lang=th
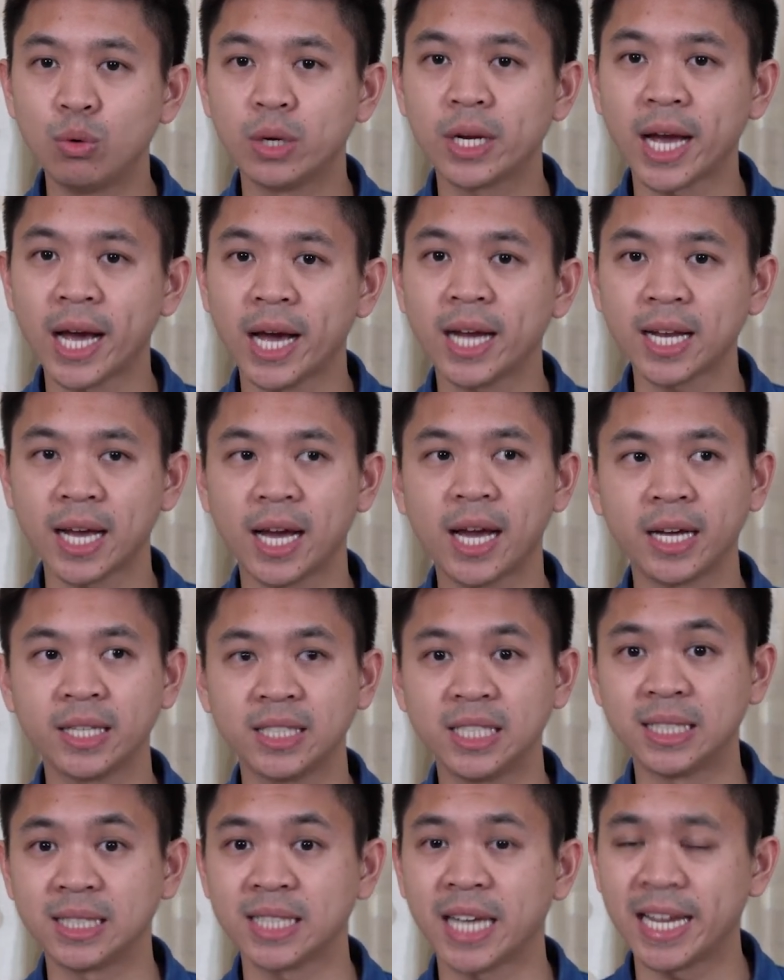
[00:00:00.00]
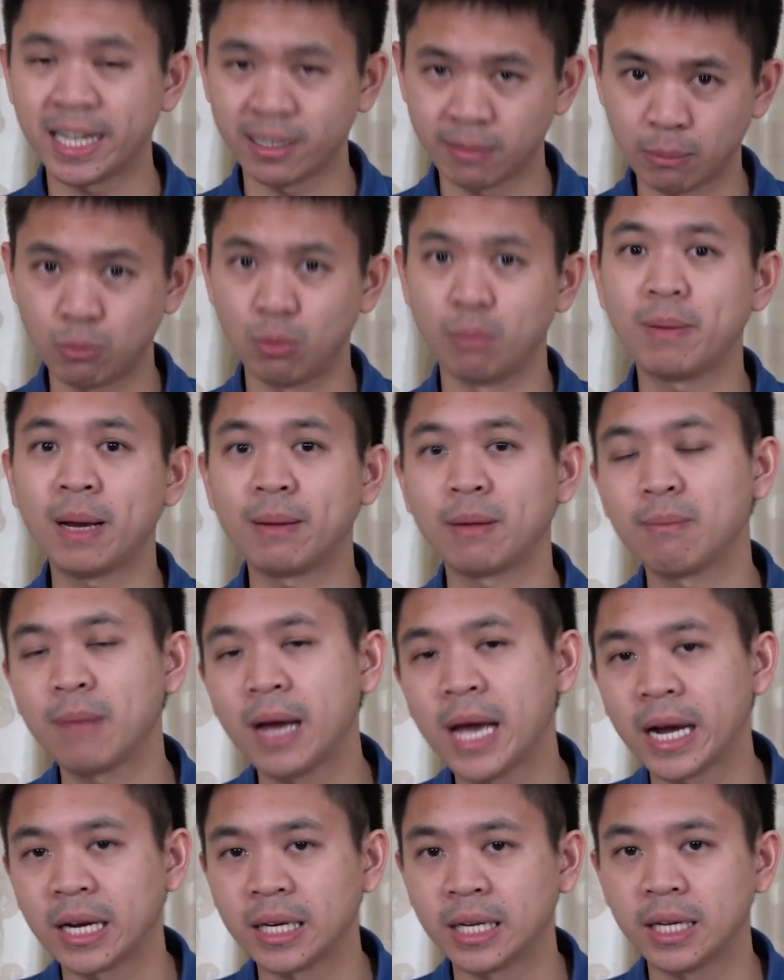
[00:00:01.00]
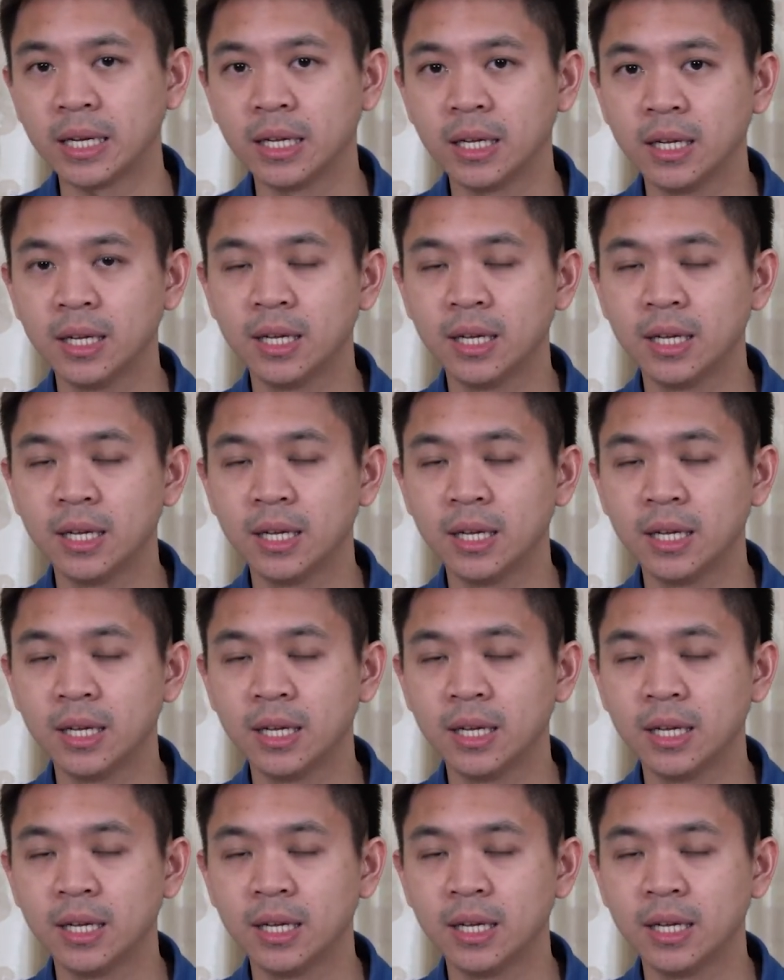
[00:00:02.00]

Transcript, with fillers: คุณค่าทางจิตใจสำหรับคุณป้ามากๆเนี่ย